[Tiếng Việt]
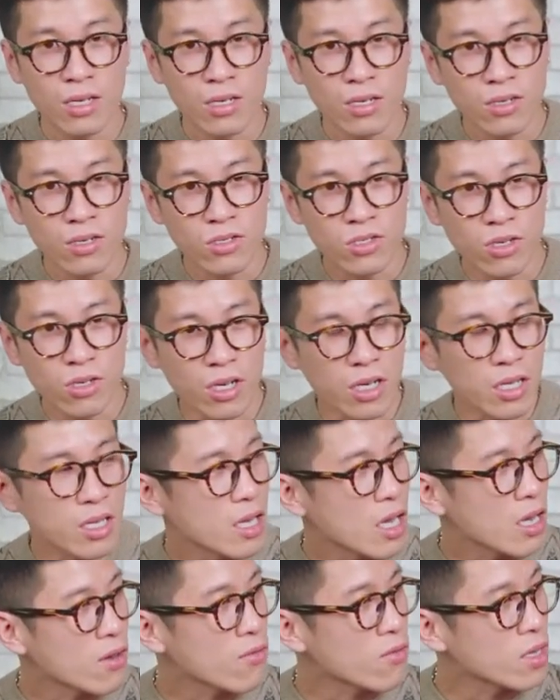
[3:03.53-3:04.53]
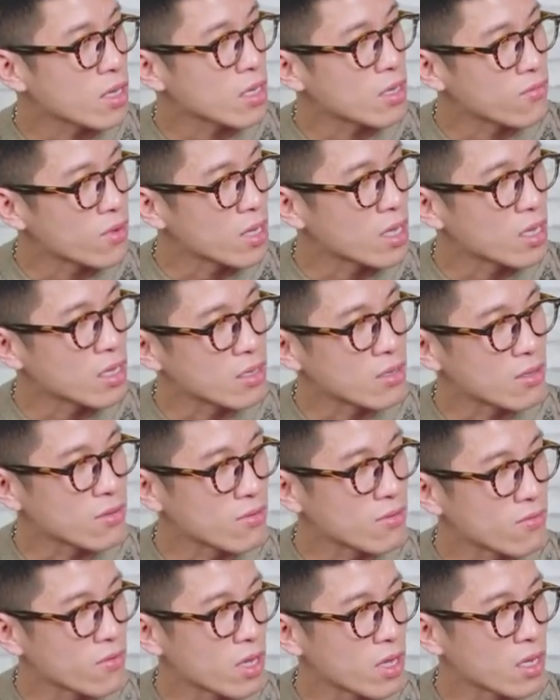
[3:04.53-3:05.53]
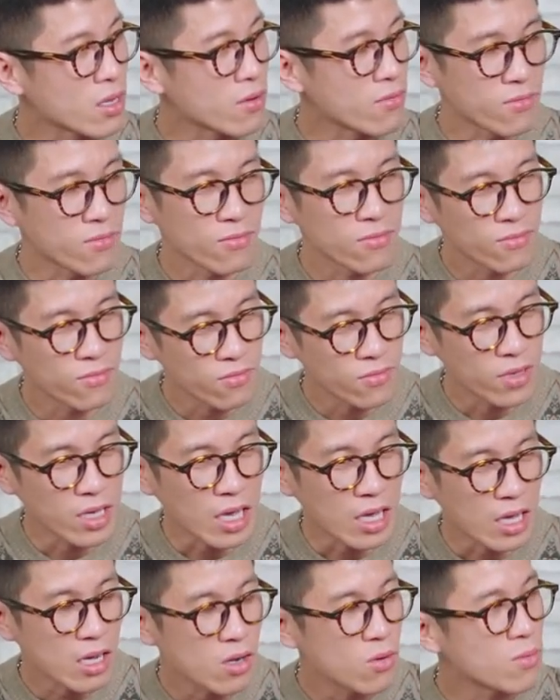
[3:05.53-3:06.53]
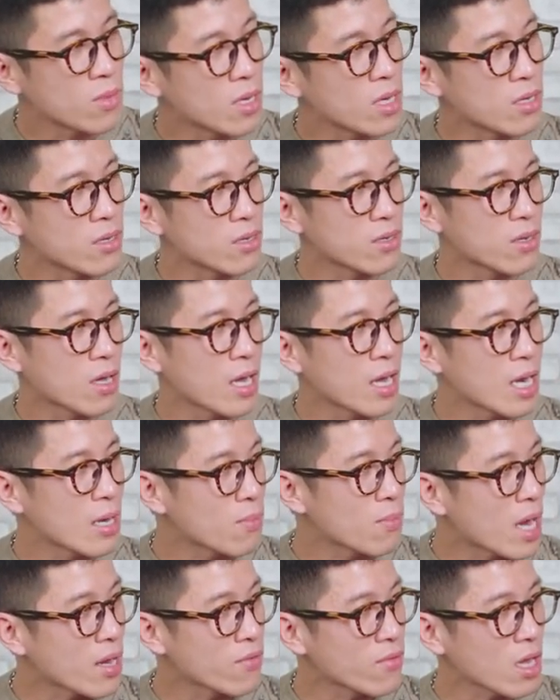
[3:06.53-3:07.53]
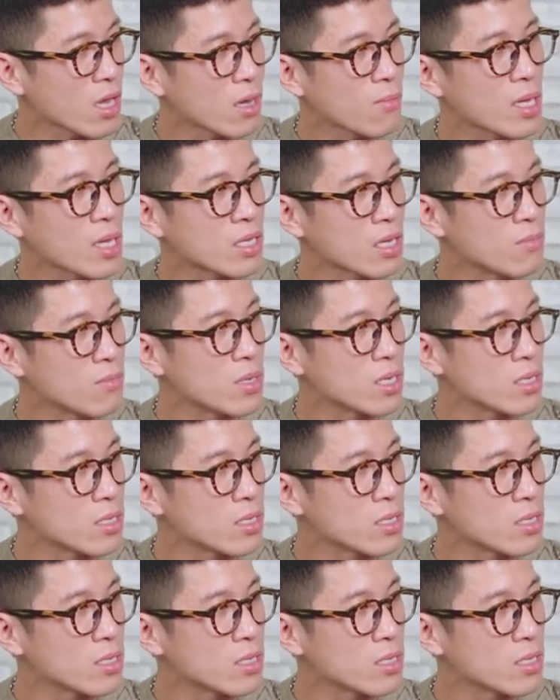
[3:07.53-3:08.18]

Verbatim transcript: Trường nghĩ thế nào về về về về cái câu mà hãy làm bạn với cả bản thân mình?